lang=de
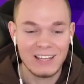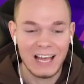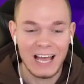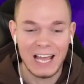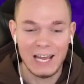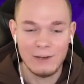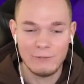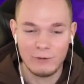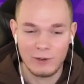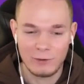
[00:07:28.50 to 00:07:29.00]

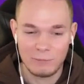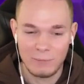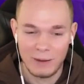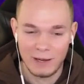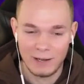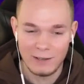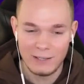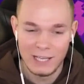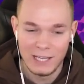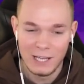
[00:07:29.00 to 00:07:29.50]
einfach
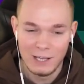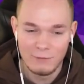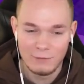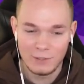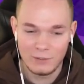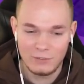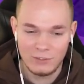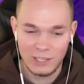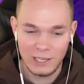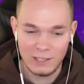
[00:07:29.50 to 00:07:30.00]
mal.
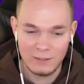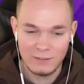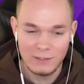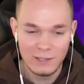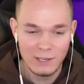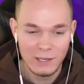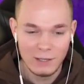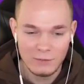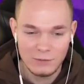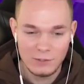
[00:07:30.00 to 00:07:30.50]
Wir sehen,
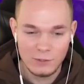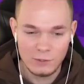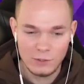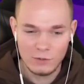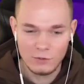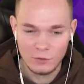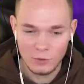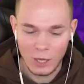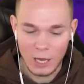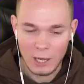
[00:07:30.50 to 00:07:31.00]
die
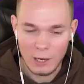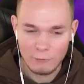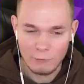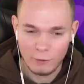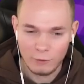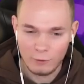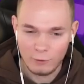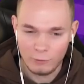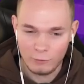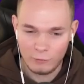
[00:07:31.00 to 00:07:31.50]
ist
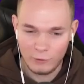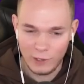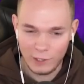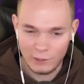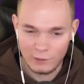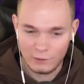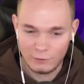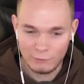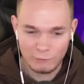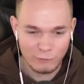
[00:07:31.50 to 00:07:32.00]
einfach
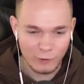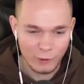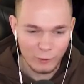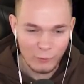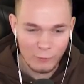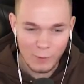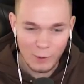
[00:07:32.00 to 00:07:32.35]
weg. Warum